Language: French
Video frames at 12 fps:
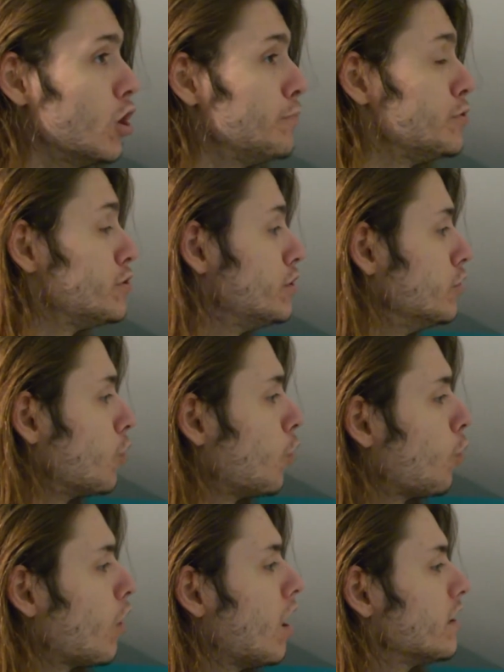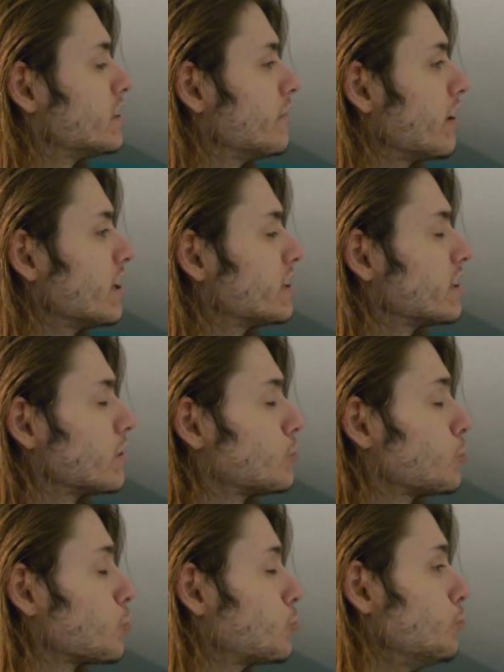Et puis sinon, ouais, c'est vrai qu'il y a
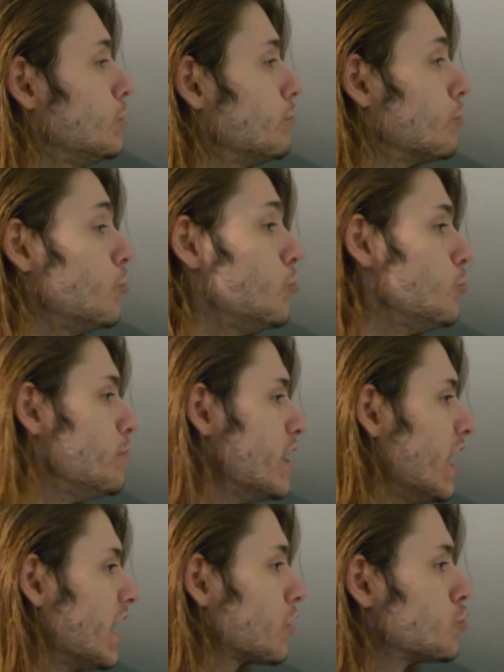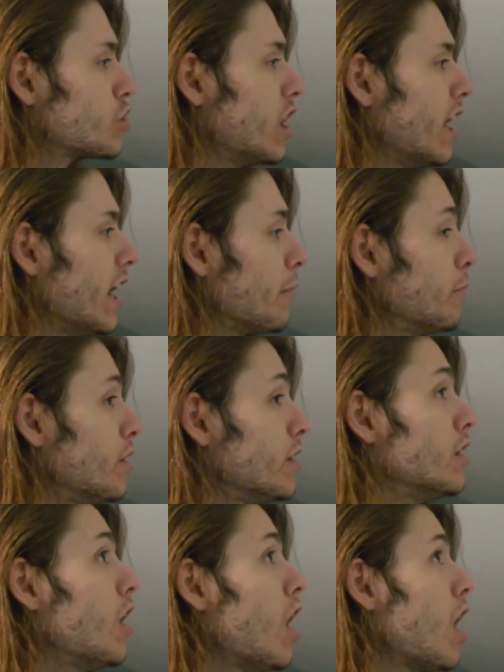surtout niveau lumière que je galère,
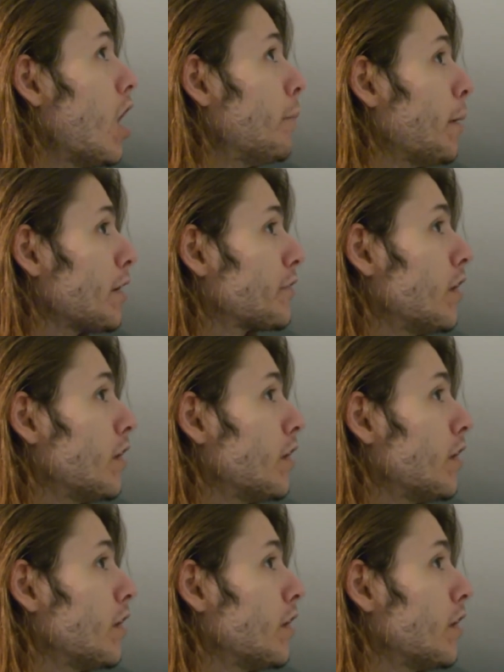mais à part